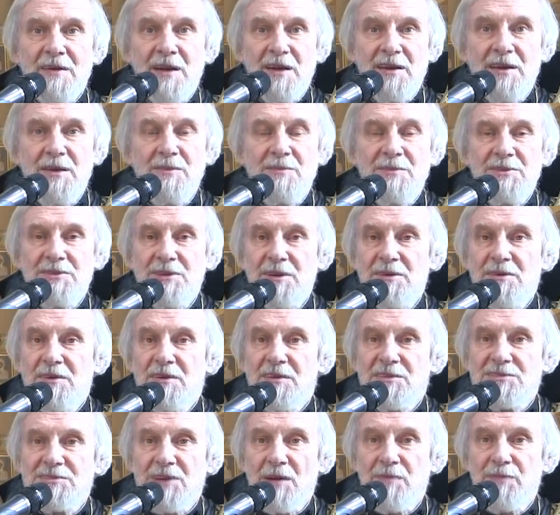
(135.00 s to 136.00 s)
какими-то
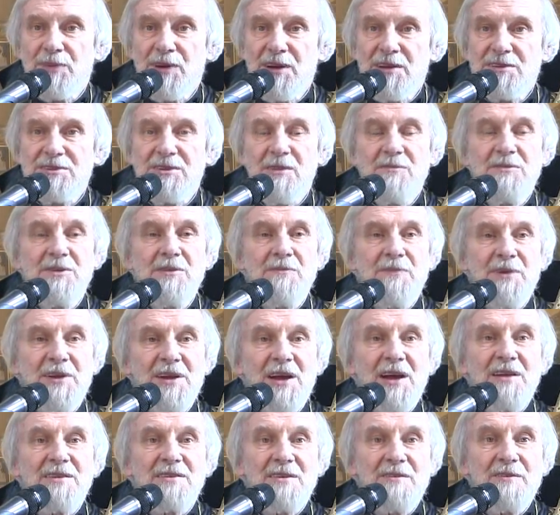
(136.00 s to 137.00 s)
событиями
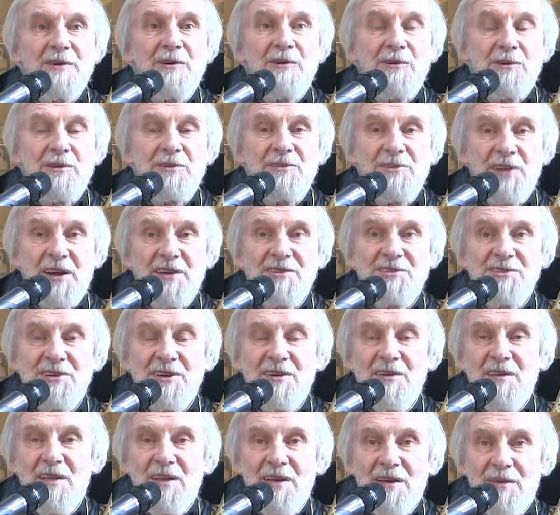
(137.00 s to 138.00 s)
неприятными вокруг
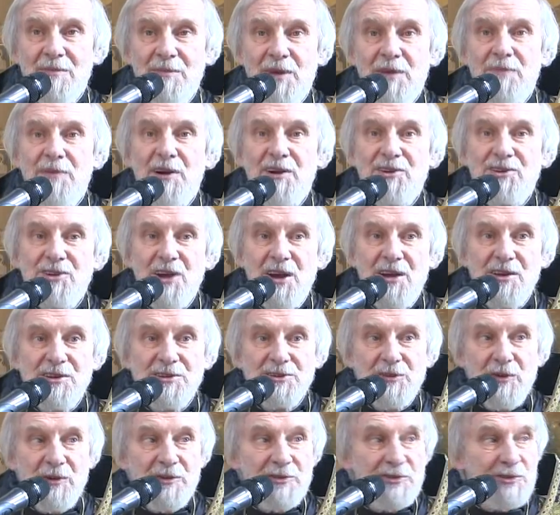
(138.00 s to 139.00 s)
нас, мы обращаем
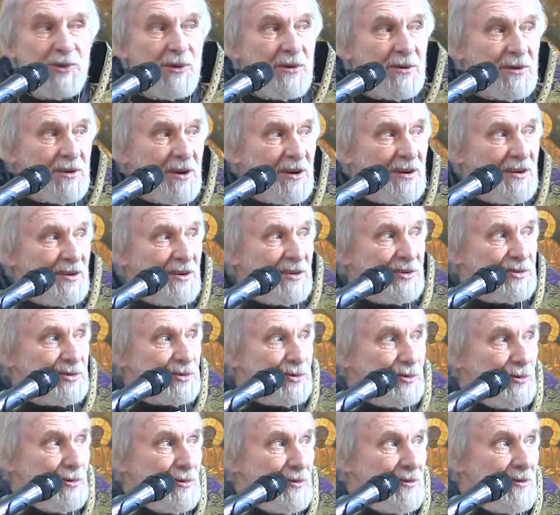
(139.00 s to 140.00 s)
свой взор ко
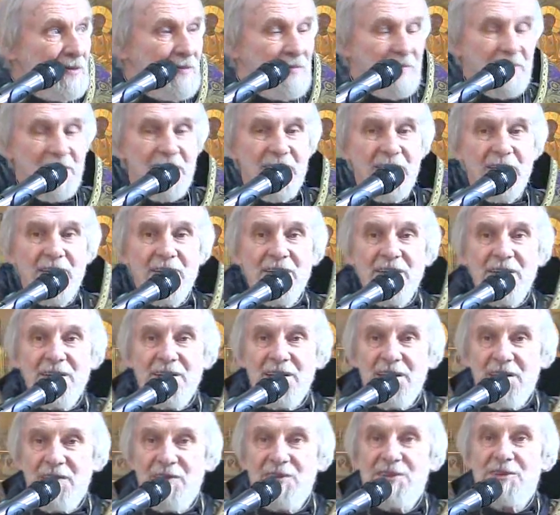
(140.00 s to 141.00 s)
кресту
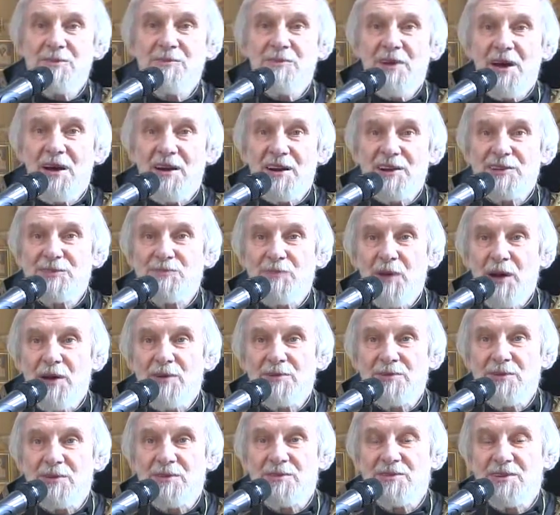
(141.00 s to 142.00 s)
и видим
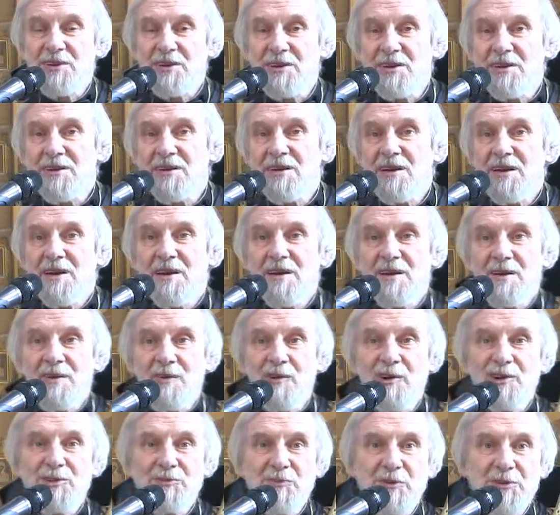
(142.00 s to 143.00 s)
распахнутые
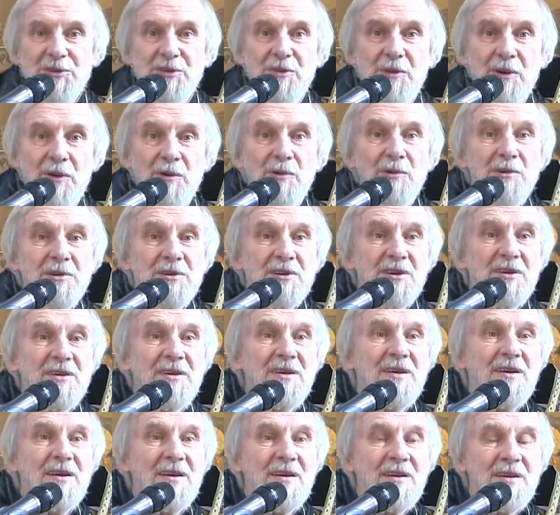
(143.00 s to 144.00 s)
Господом руки
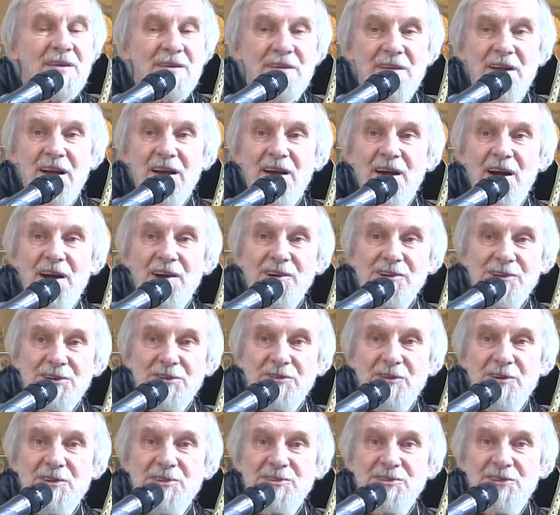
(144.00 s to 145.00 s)
для
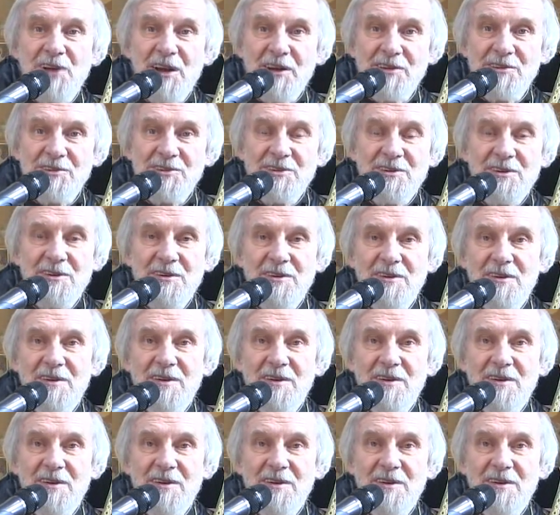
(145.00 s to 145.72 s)
каждого из нас –